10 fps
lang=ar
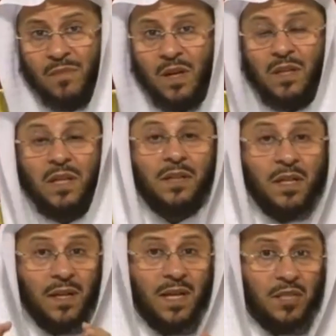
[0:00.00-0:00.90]
لأن
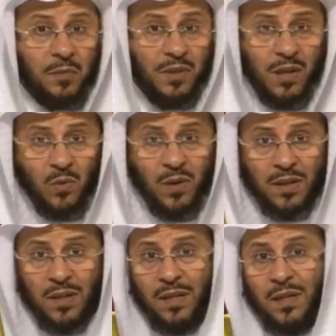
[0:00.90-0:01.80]
الراجح من
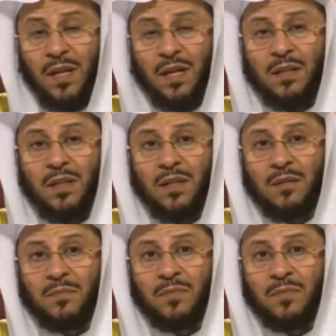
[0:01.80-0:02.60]
أقوال أهل العلم